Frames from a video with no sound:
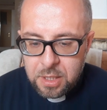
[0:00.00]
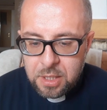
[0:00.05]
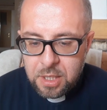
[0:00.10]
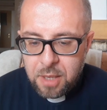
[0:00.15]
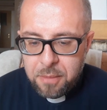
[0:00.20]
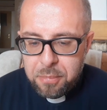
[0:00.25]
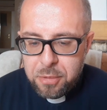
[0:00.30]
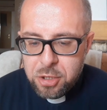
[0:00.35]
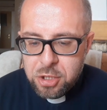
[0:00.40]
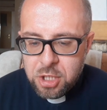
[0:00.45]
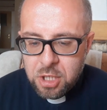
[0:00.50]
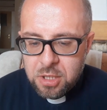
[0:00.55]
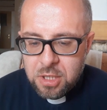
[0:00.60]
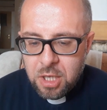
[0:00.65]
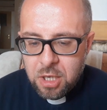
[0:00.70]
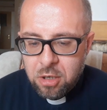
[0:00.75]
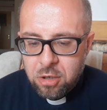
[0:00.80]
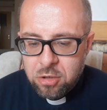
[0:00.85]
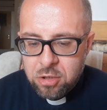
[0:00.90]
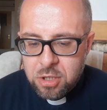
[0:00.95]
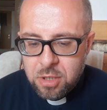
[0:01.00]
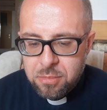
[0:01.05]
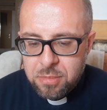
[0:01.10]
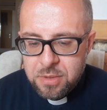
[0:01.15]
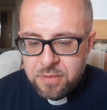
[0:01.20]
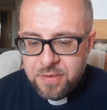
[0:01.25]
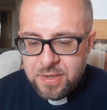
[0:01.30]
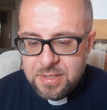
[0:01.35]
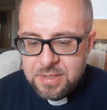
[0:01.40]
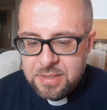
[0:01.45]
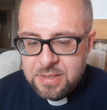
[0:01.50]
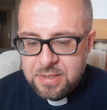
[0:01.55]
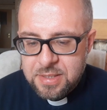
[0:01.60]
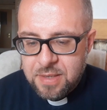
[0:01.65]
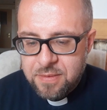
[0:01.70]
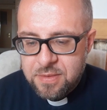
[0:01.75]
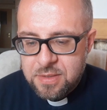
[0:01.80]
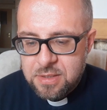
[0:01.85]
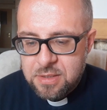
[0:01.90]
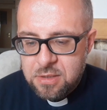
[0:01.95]
Nie piszę tego, żeby was
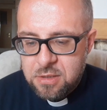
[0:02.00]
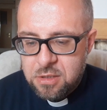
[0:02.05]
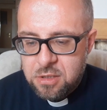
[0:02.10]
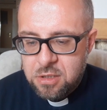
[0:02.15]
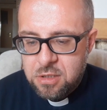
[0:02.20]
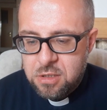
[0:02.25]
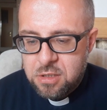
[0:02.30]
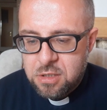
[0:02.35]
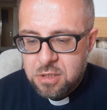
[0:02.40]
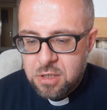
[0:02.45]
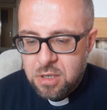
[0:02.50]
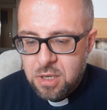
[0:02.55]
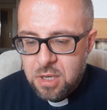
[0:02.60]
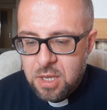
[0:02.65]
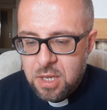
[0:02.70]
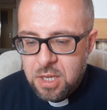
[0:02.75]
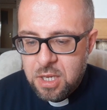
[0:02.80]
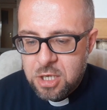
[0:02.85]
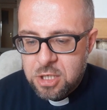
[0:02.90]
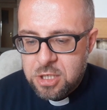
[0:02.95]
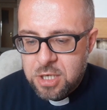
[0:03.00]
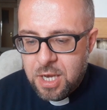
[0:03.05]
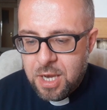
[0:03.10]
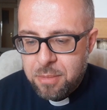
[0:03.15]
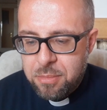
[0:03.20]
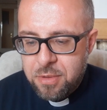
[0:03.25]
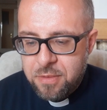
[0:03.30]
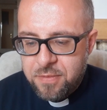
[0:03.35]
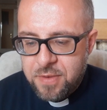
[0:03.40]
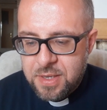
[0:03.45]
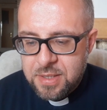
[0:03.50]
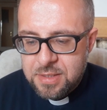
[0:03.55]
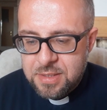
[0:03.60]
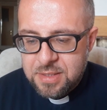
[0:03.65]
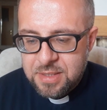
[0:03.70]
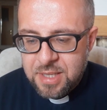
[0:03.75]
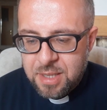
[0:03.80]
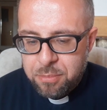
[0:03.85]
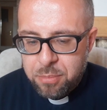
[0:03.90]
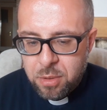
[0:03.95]
zawstydzić, lecz aby was
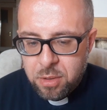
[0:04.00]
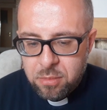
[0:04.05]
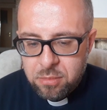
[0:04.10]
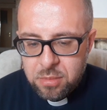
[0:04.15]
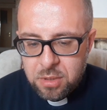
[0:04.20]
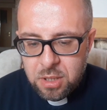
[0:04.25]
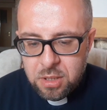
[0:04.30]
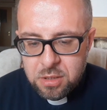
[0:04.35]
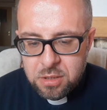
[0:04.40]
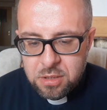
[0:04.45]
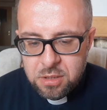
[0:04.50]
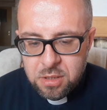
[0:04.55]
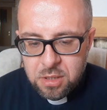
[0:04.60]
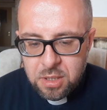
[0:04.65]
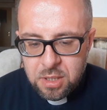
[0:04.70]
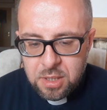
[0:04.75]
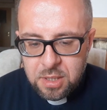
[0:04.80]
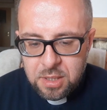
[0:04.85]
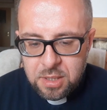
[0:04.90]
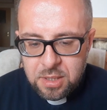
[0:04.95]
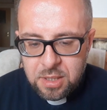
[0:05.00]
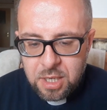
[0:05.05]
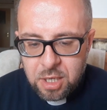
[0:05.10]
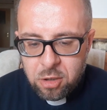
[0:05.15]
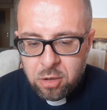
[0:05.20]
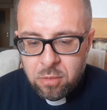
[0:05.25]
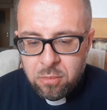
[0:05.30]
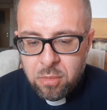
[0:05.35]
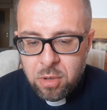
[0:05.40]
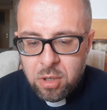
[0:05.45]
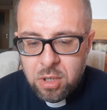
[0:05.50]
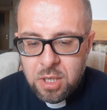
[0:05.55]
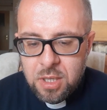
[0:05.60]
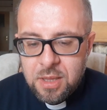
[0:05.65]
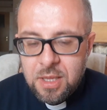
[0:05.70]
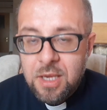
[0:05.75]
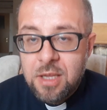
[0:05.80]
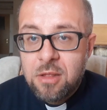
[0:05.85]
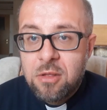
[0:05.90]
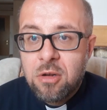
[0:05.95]
napomnieć, jako moje
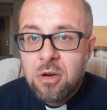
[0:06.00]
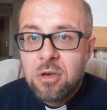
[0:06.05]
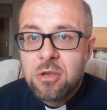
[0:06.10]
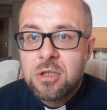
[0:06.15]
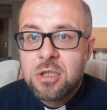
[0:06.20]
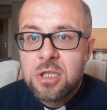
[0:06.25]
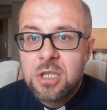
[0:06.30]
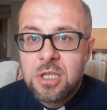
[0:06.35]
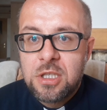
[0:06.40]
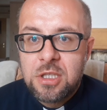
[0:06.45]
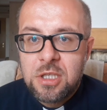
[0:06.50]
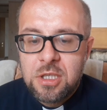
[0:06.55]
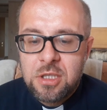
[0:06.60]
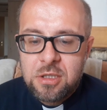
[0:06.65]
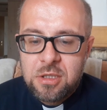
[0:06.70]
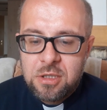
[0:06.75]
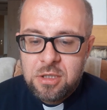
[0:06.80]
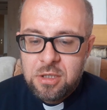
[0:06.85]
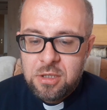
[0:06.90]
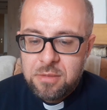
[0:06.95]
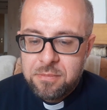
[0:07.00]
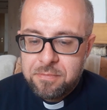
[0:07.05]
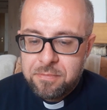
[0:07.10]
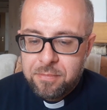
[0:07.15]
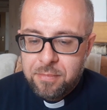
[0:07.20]
najdroższe dzieci.